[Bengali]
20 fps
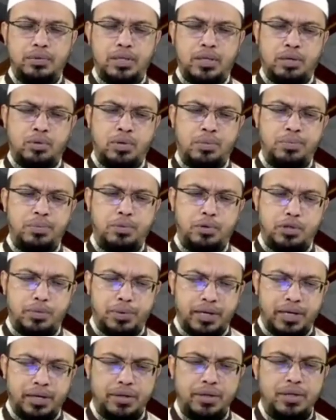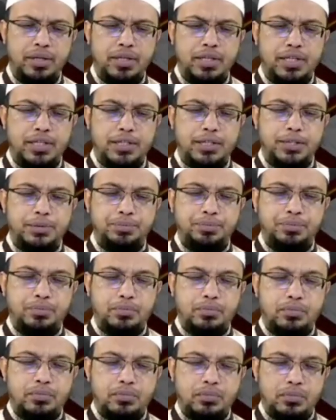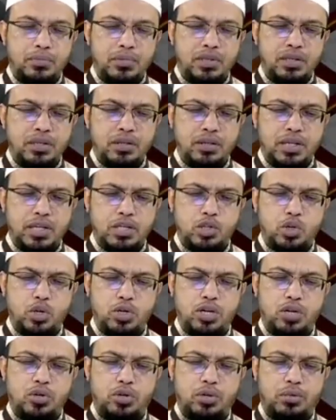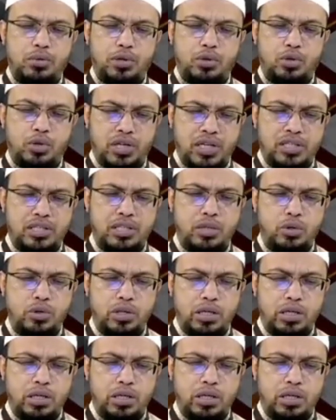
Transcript: এখন আপনি বলতে পারেন তাহলে স্বর্ণের কথা বলার দরকার ছিল কি